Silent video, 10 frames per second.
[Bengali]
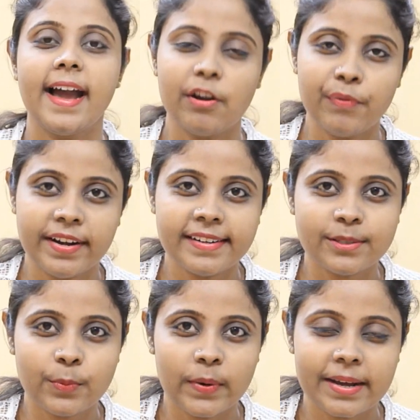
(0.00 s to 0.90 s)
হ্যালো ফ্রেন্ডস
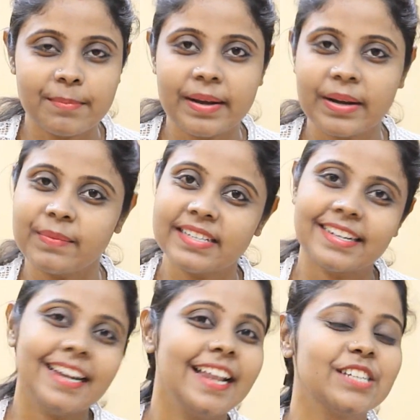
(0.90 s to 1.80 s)
ওয়েলকাম ব্যাক মাই
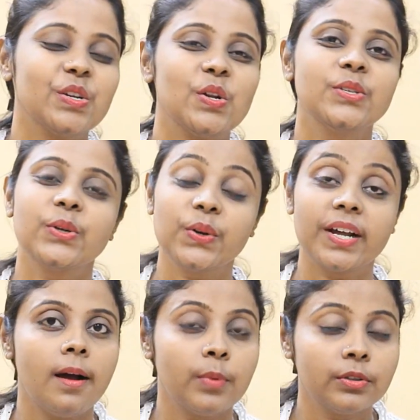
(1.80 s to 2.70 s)
চ্যানেল অ্যাস্ট্রোলজি
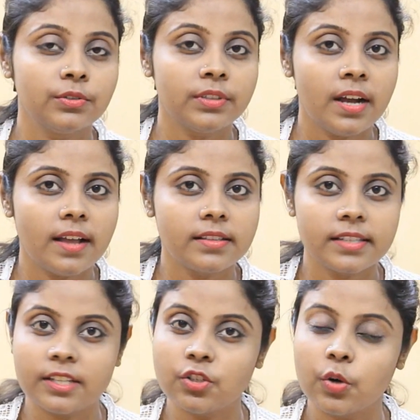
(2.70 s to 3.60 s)
কলকাতা বন্ধুরা
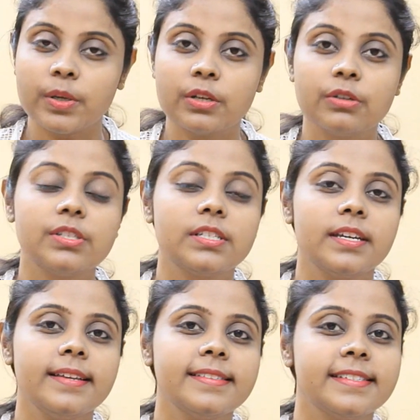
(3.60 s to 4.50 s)
আজকে টপিক হচ্ছে
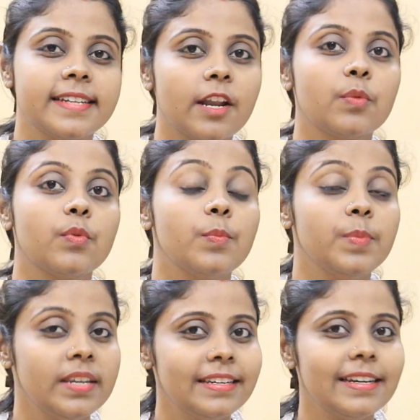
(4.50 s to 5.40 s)
জেনে নেব
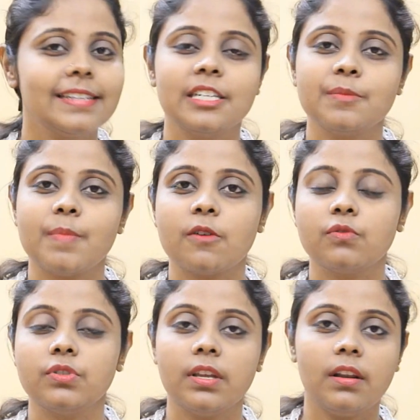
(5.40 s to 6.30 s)
মিন রাশির
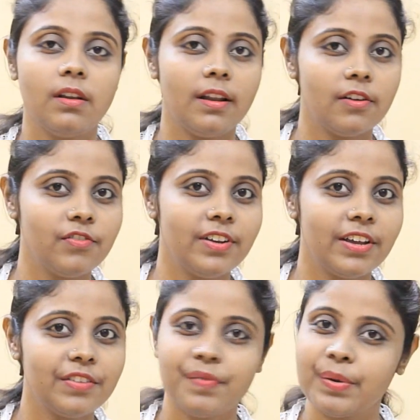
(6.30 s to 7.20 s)
মানুষদের লাভ
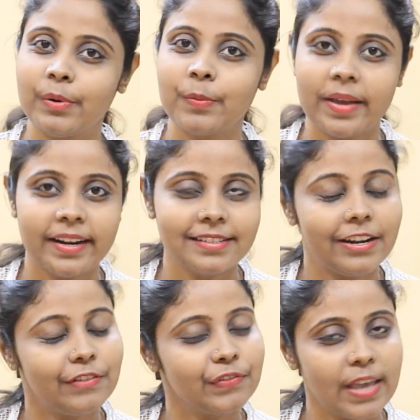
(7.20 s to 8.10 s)
লাইফ এবং ম্যারেজ
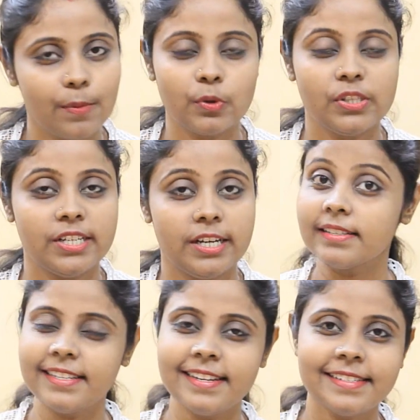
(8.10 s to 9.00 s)
লাইফ কেমন যায়
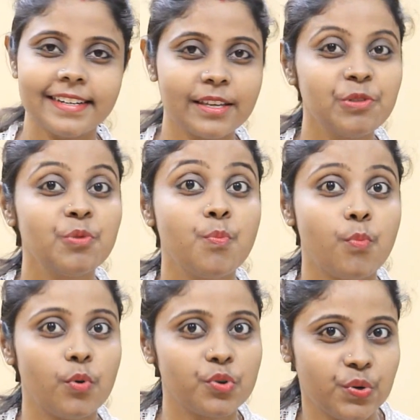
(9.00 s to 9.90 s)
সিরিজটা কিন্তু
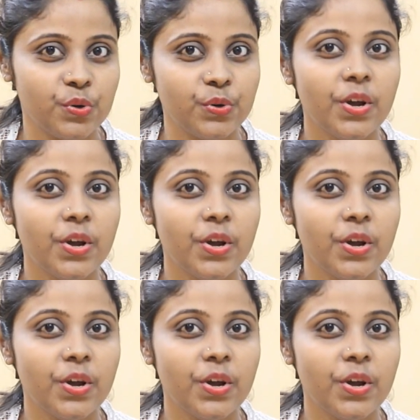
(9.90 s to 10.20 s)
প্রচন্ড